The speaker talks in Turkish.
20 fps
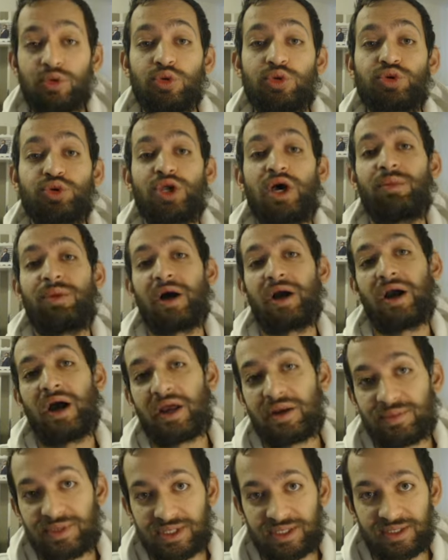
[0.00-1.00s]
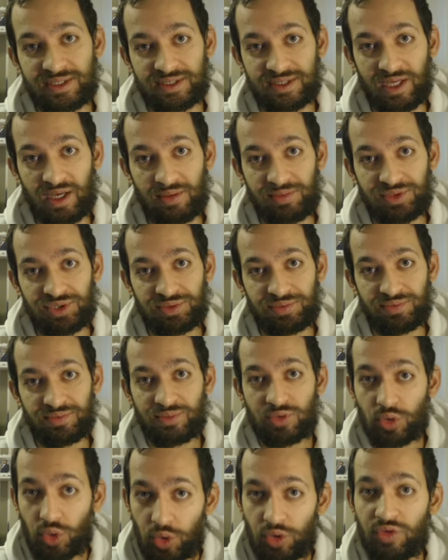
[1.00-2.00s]
gücüne bakar mısınız abicim?
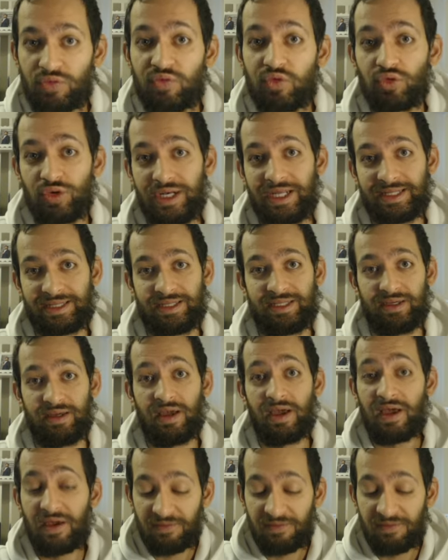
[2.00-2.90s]
Köyü fulletti.